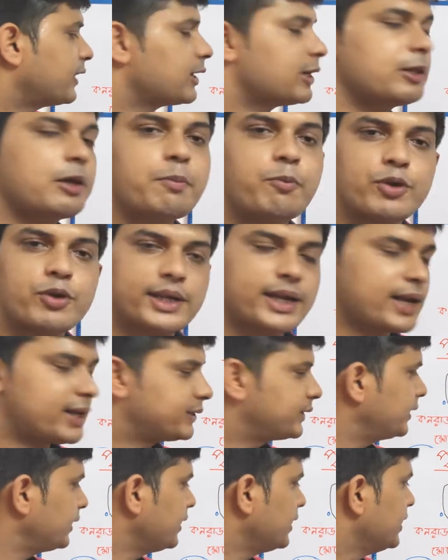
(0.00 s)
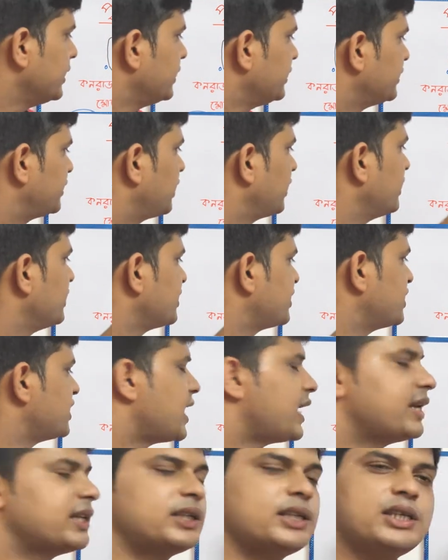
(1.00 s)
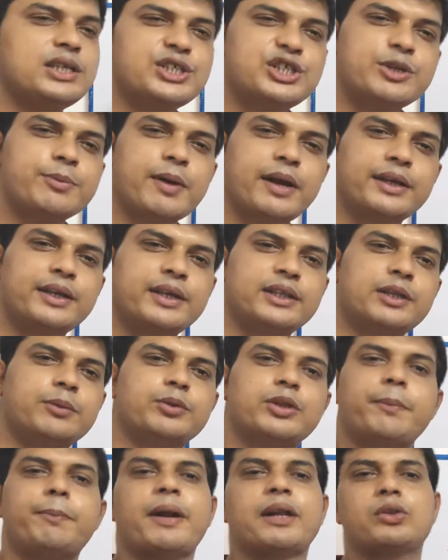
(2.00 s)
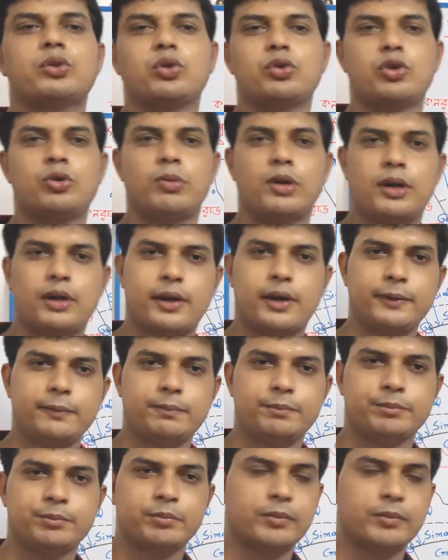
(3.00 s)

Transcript: আলাদা আলাদা পরীক্ষা আছে যে শিয়াল কি সীমা কি এদের মধ্যে পার্থক্য বলা হয়